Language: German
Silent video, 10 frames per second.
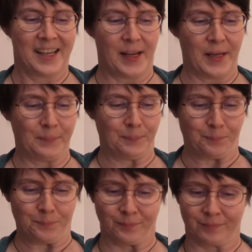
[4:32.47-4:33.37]

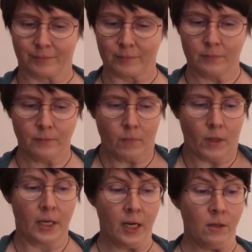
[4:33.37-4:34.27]
ähm,
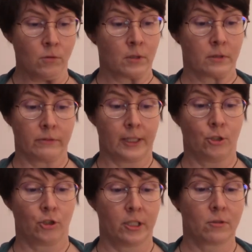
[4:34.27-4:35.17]
ja, und
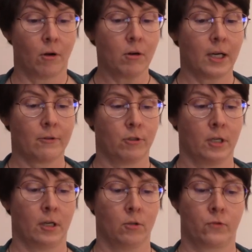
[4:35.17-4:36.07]
vielleicht stehst du auch gerade von
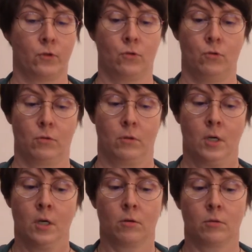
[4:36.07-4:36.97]
einer Herausforderung
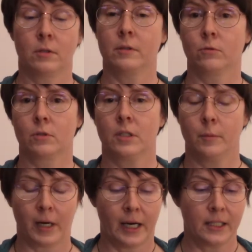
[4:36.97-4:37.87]
und, oder dir
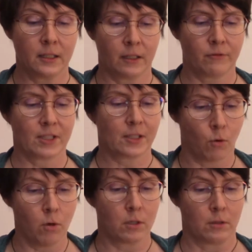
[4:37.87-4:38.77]
bereitet etwas
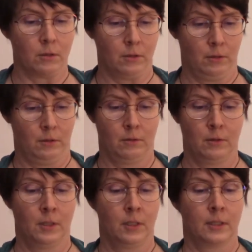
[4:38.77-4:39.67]
Sorge.
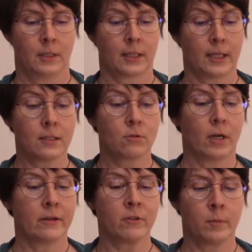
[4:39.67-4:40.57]
Dann kannst du
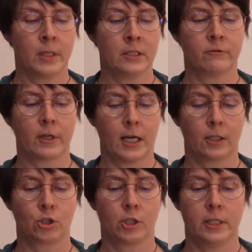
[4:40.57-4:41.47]
einfach mal die
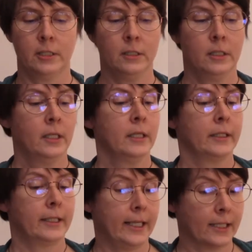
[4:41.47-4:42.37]
Frage stellen,
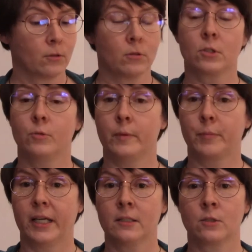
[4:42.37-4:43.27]
Jesus, wie
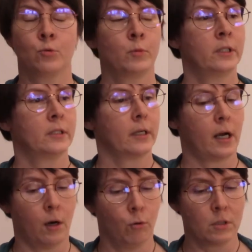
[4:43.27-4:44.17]
bringst du mich hier
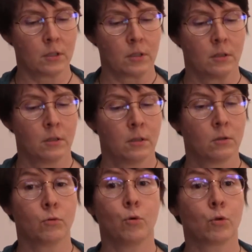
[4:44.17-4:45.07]
raus
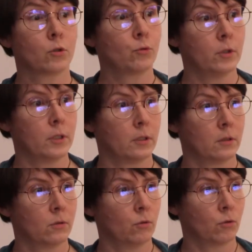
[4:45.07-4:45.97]
oder
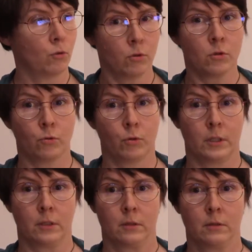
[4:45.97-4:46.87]
durch oder und durch?